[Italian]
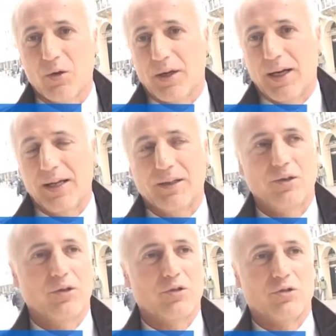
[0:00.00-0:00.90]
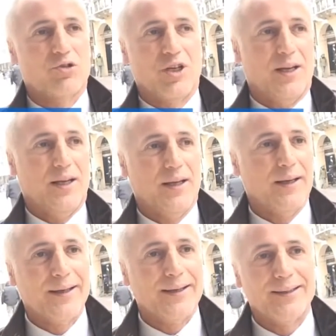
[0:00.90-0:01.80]
correranno
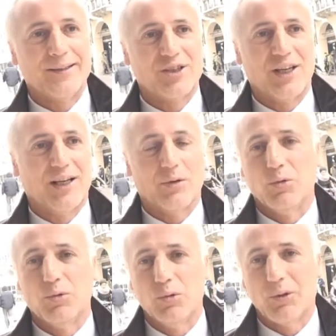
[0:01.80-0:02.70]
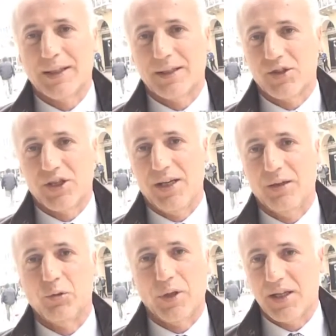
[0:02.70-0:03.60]
c'è la cultura, c'è
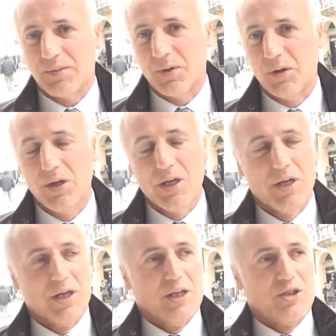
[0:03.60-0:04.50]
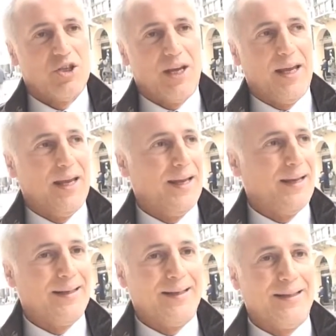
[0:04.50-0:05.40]
il turismo, c'è
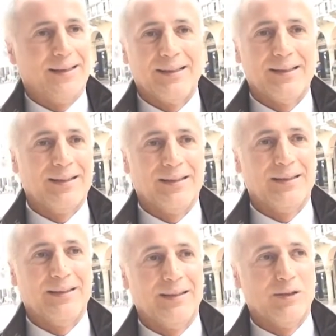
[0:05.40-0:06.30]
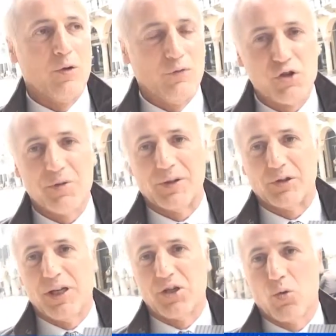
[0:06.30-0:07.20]
il coinvolgimento
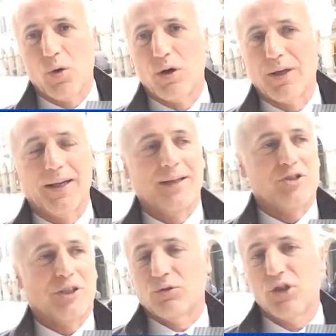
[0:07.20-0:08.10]
delle scuole, c'è